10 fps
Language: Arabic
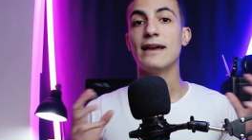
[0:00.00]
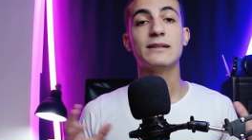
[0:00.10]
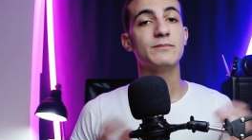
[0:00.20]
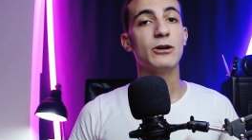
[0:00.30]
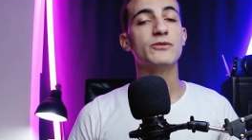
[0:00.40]

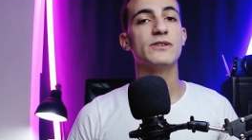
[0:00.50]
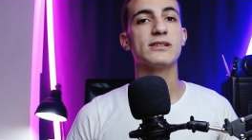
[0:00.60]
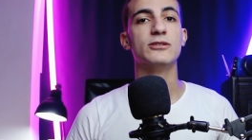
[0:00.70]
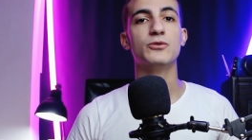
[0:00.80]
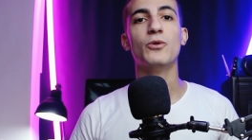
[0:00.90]
انت بتاخد في
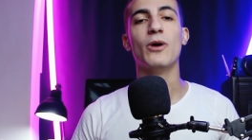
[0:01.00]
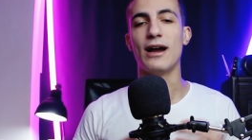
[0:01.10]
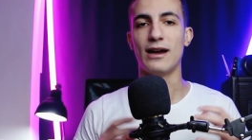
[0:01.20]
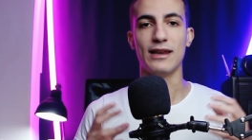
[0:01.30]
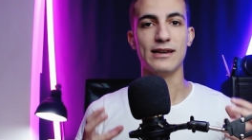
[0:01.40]
الصندوق
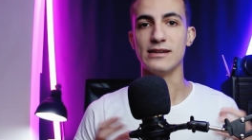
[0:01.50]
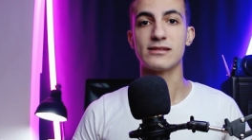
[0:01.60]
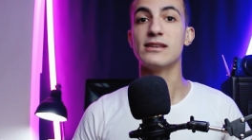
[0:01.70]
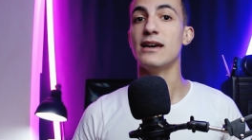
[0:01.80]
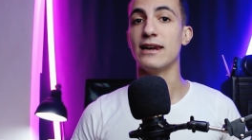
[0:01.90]
على
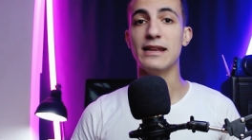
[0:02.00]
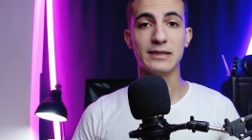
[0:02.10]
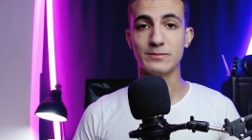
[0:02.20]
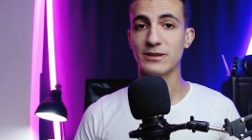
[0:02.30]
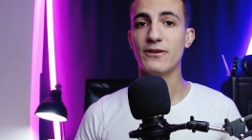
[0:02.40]
السعر اللي
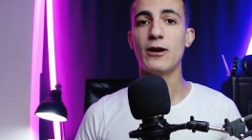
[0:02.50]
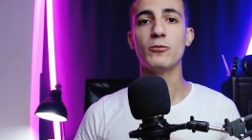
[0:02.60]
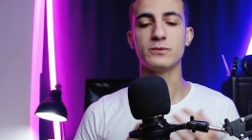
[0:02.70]
انت بتدفعه